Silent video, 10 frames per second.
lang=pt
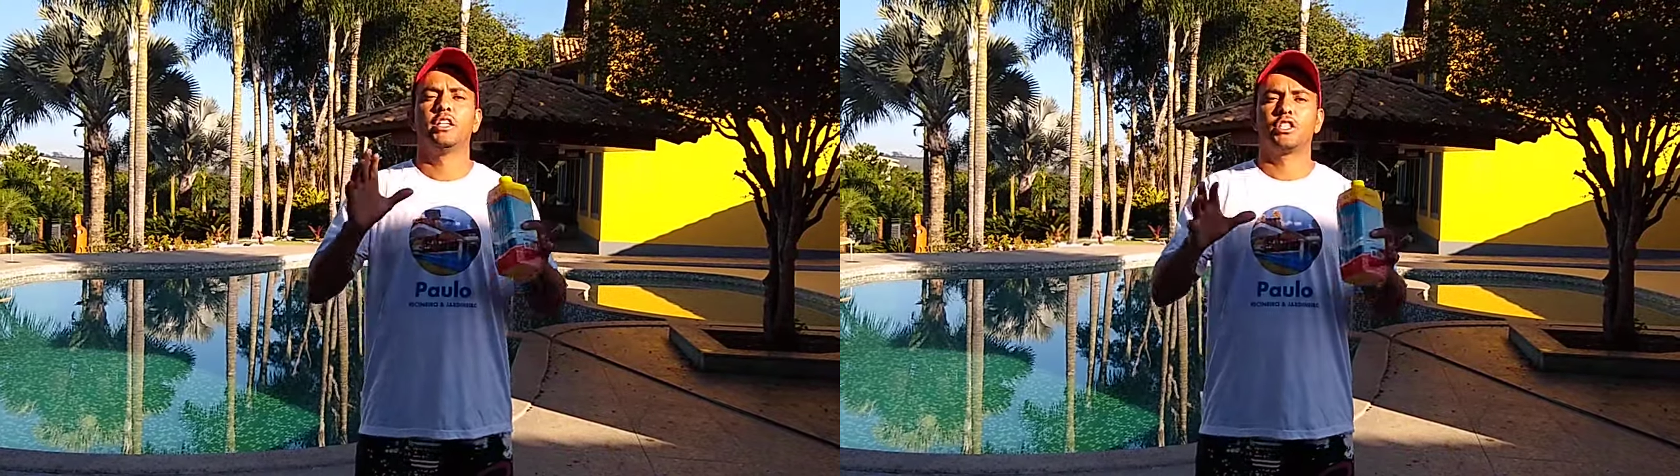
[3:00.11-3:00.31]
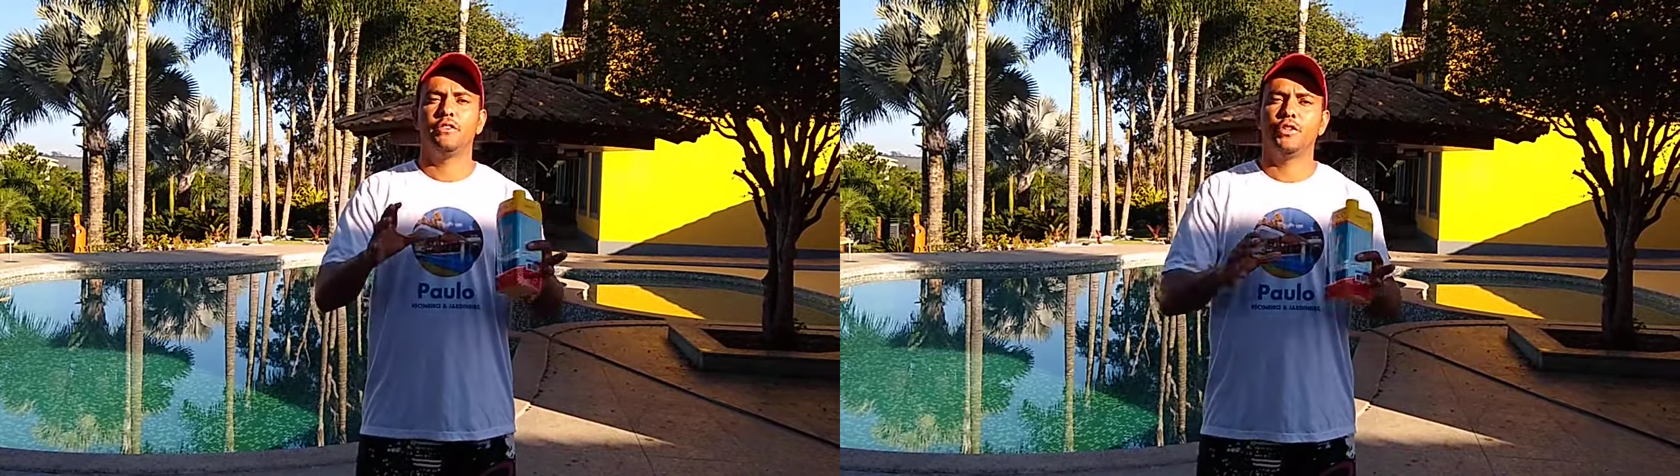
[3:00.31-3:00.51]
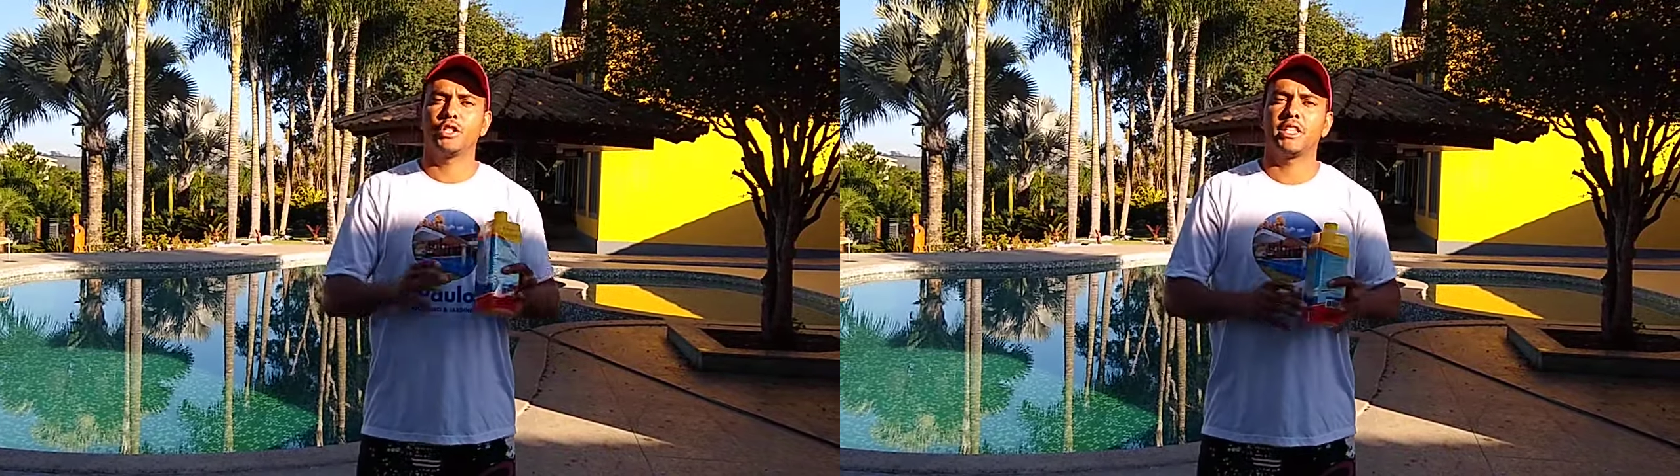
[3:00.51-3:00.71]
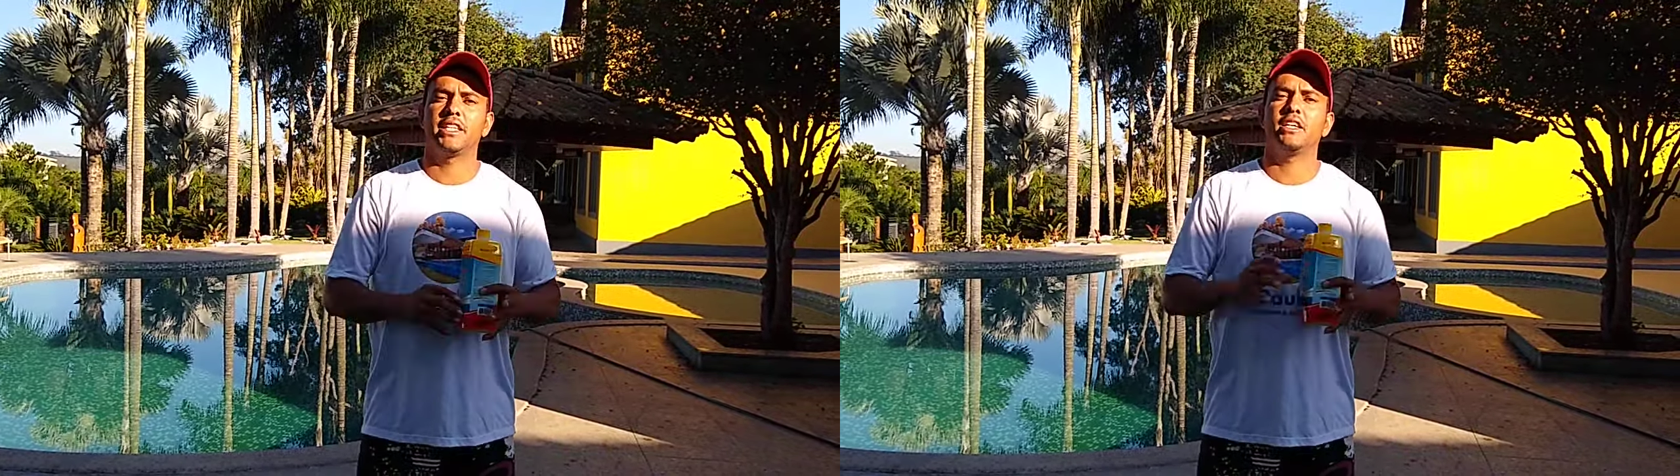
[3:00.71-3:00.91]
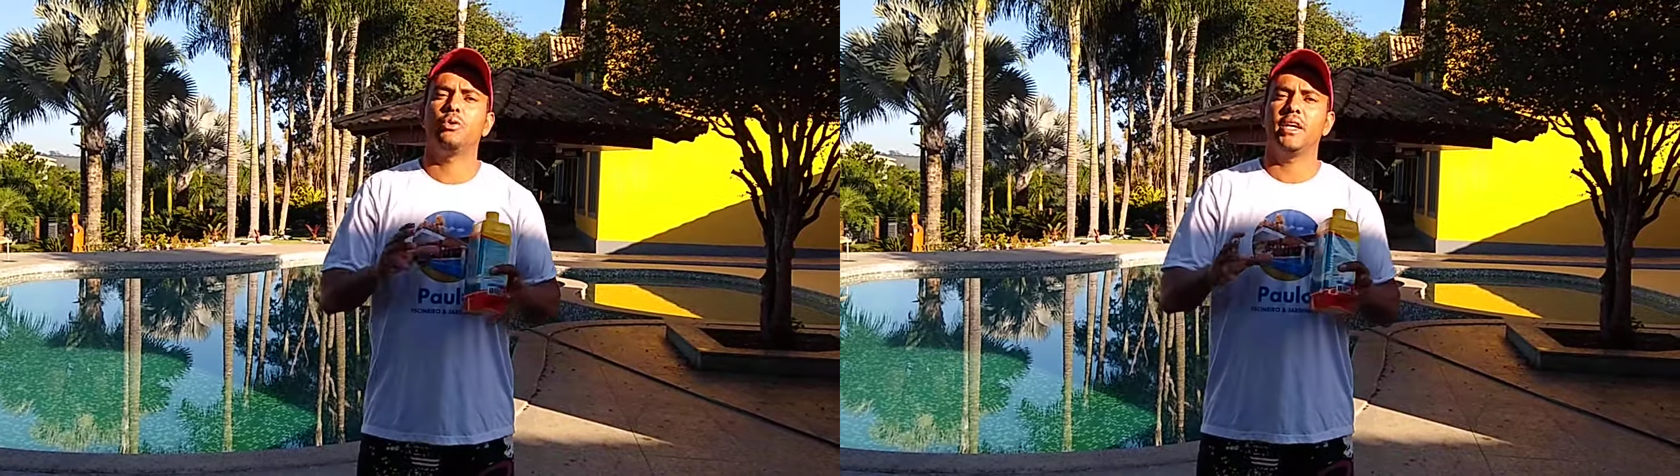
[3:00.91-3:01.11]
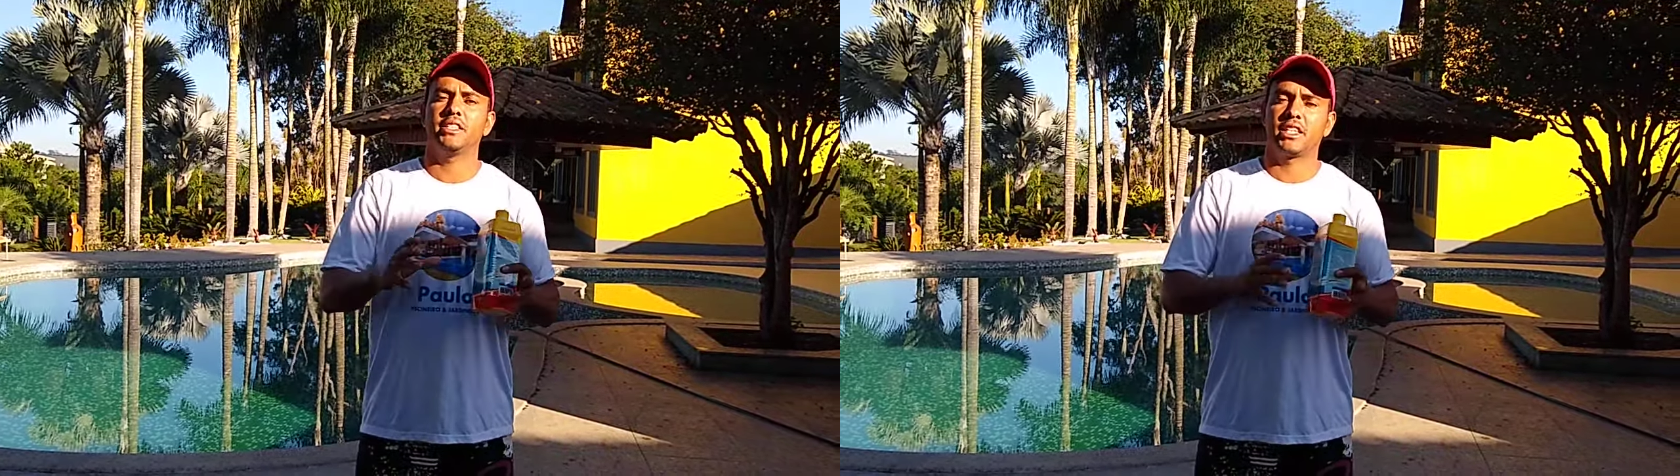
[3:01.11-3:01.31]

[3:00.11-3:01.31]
Se você não é